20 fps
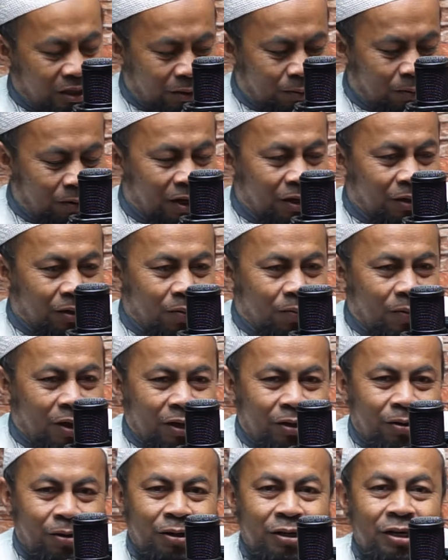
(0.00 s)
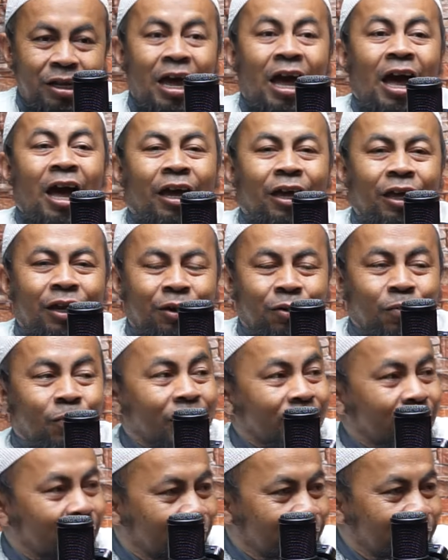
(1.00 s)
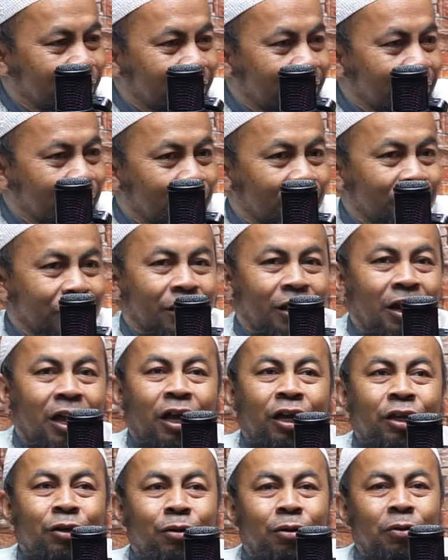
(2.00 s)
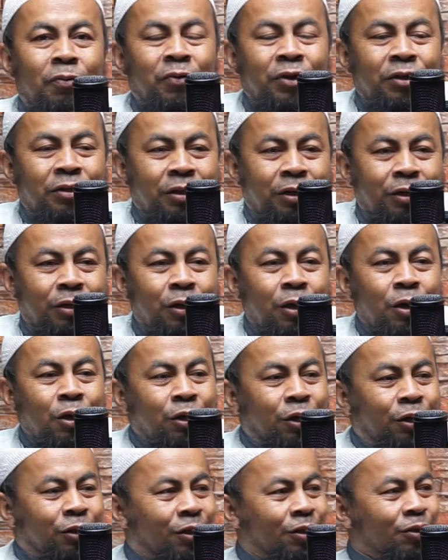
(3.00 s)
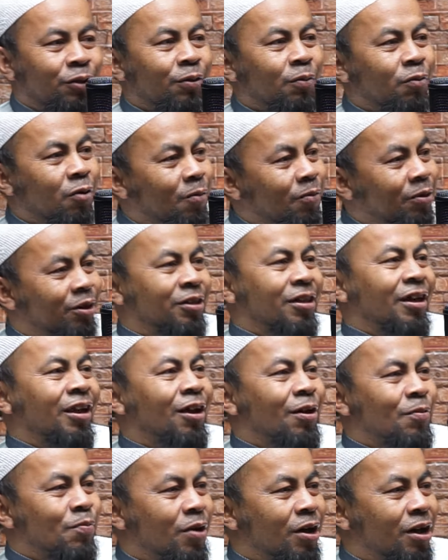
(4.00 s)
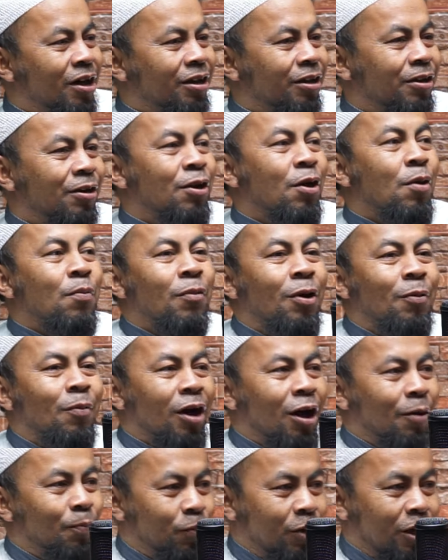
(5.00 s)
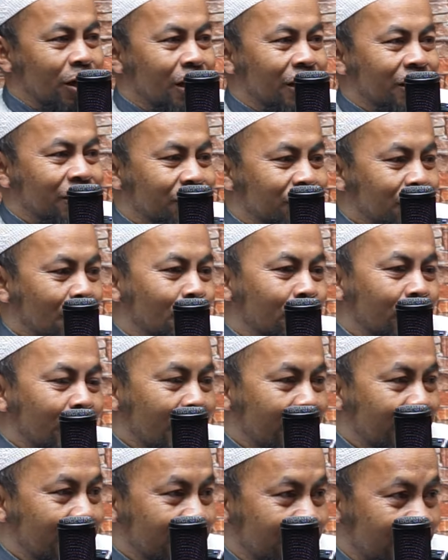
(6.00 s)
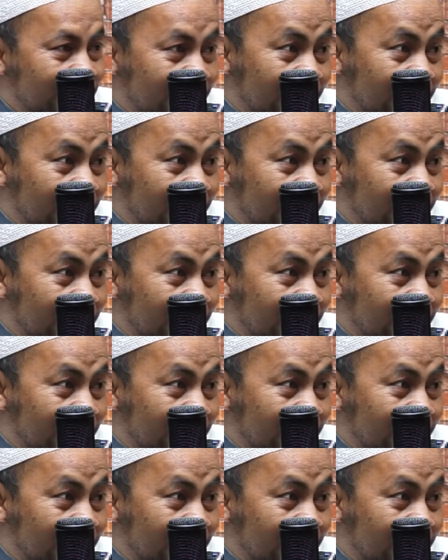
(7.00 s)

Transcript: Di bulan Ramadan, di akhir Ramadan, menjelang Idul Fitri, kita semua bersalaman, memaafkan sampai ayat